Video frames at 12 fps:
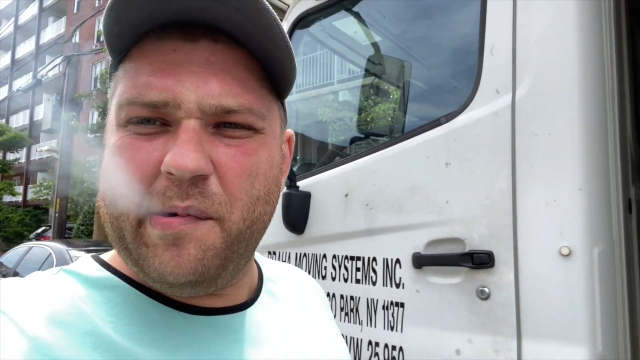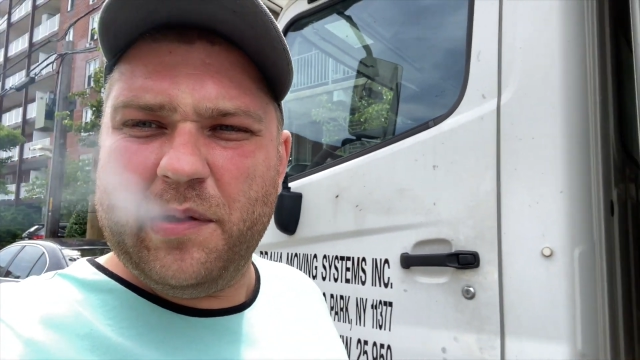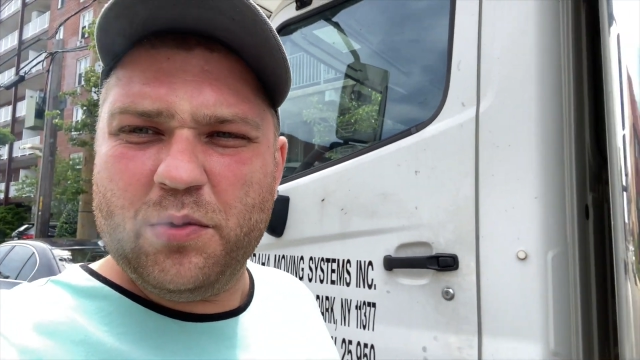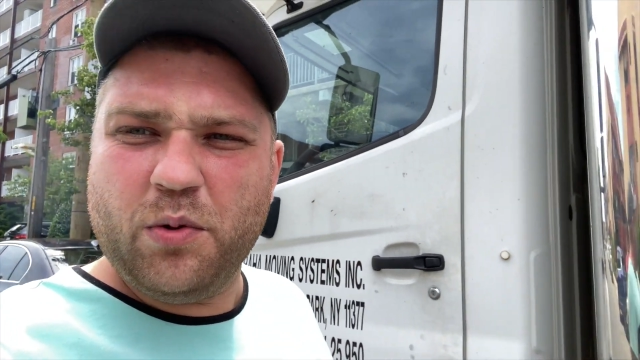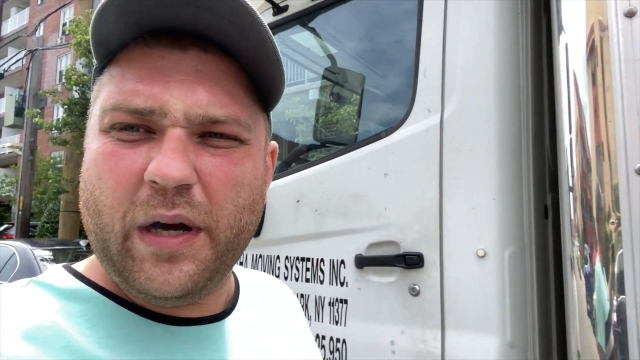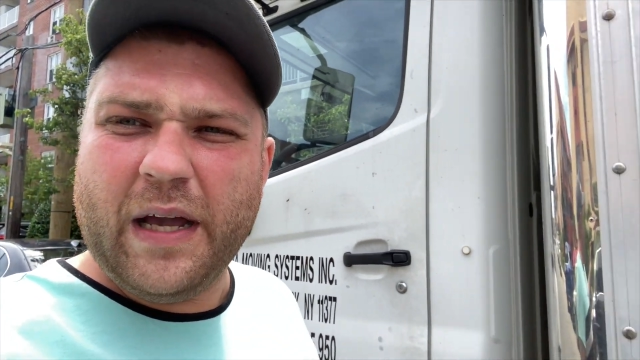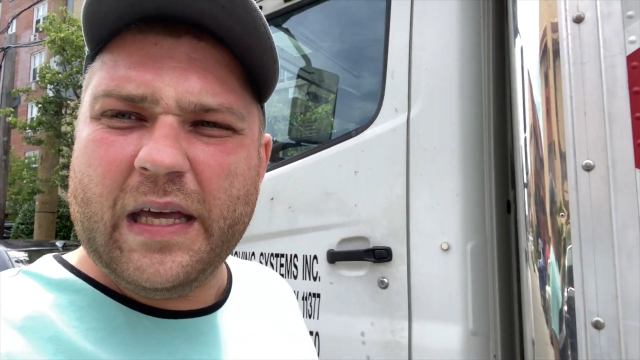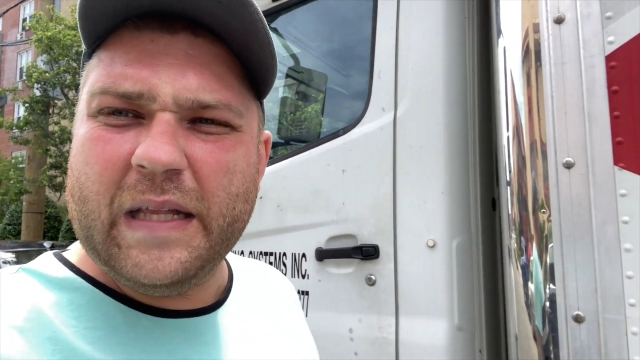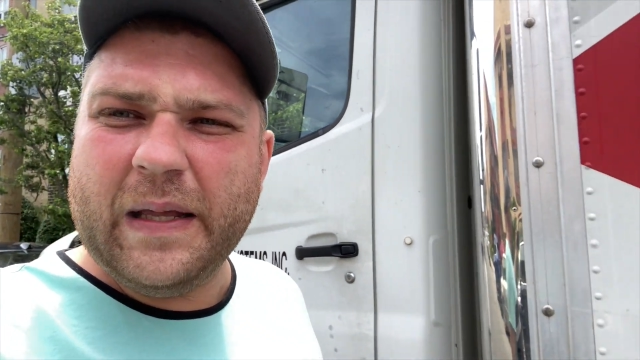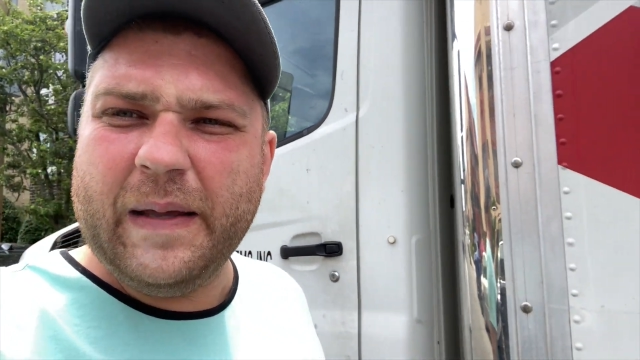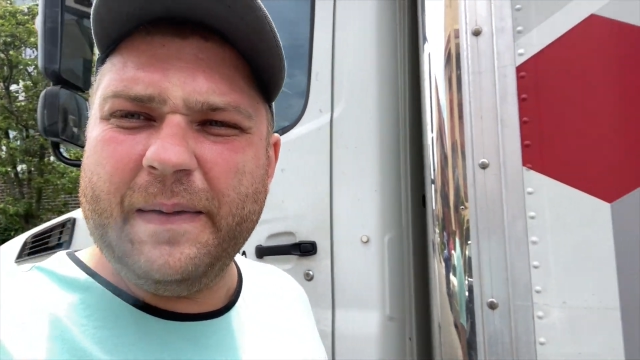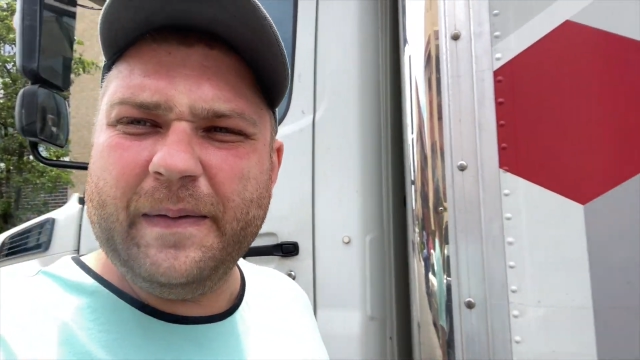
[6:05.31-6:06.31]
с
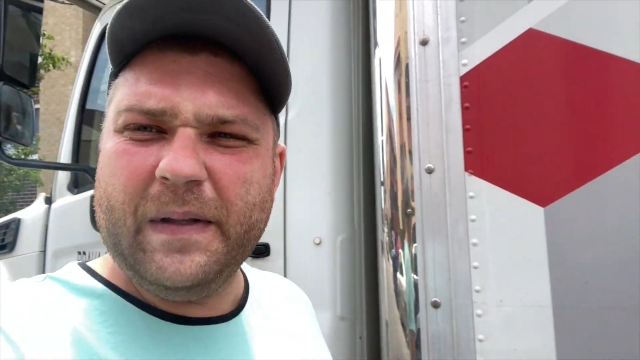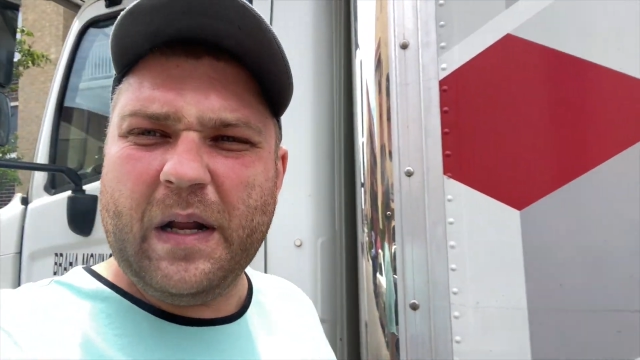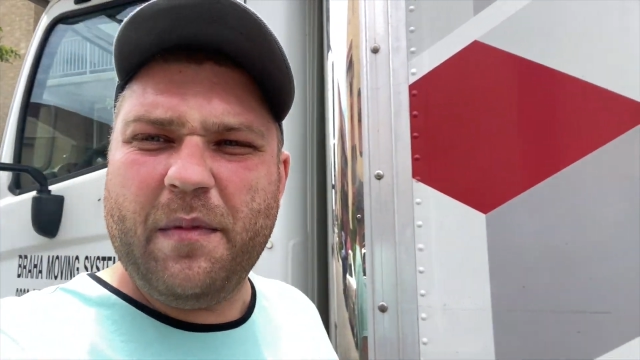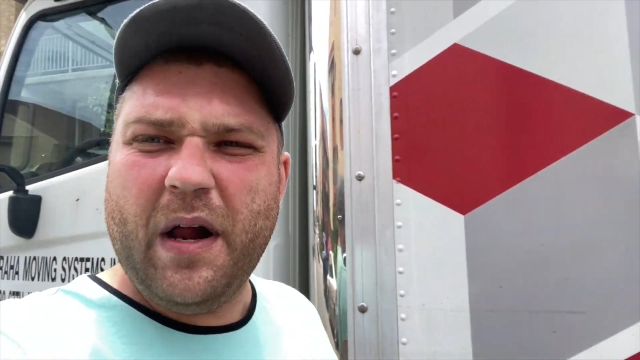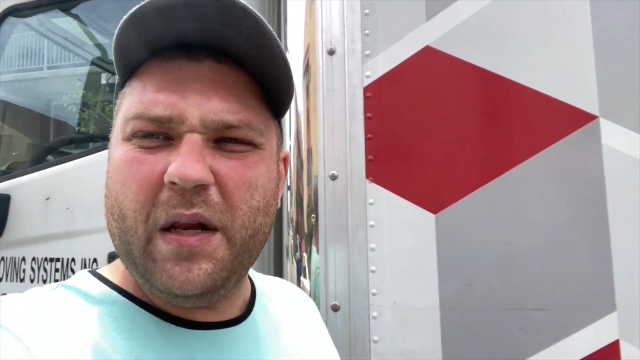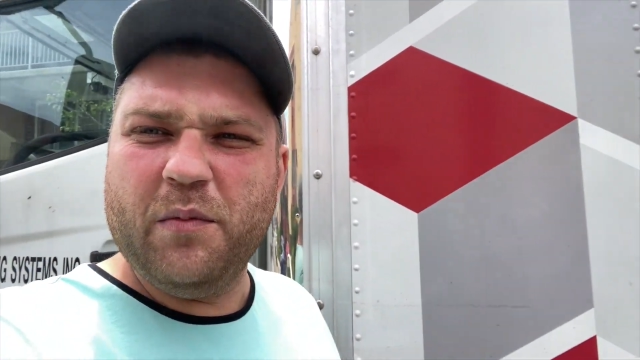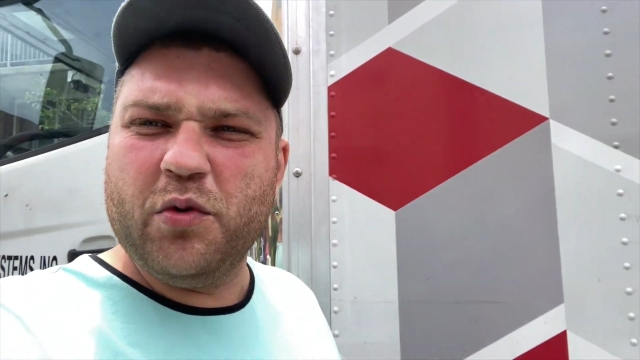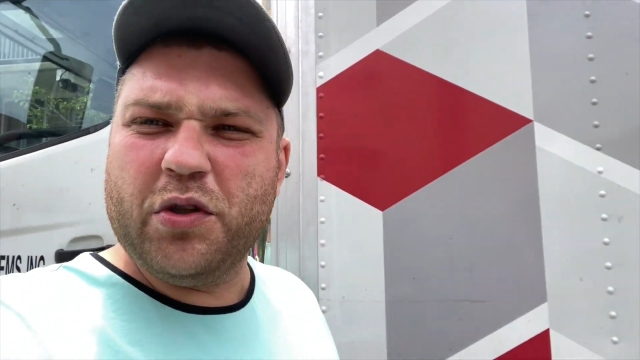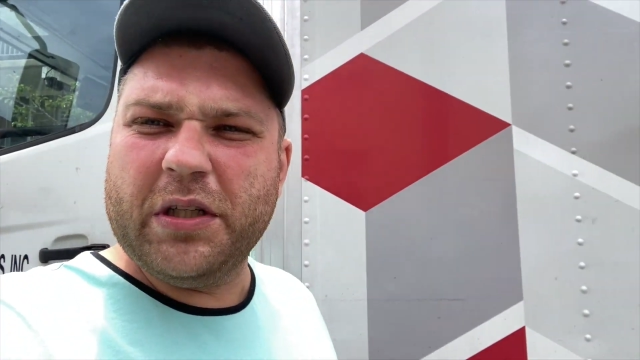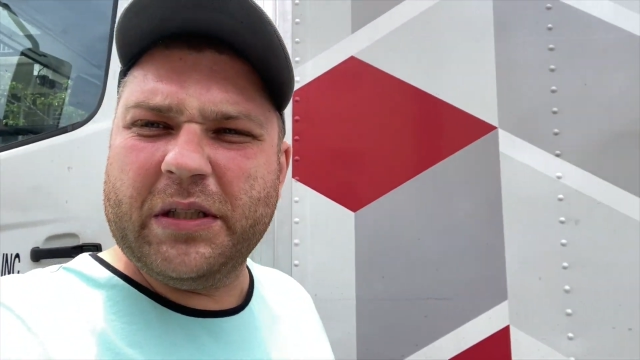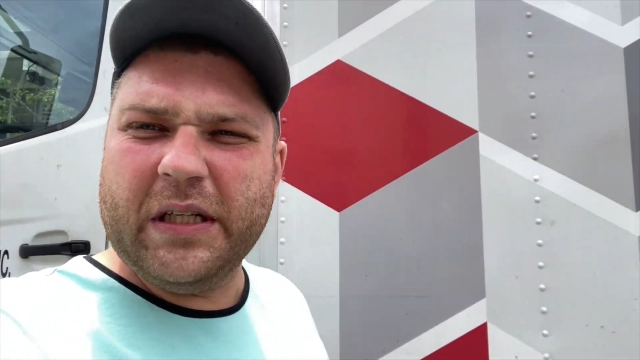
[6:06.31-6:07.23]
Украины, нормальный мужик,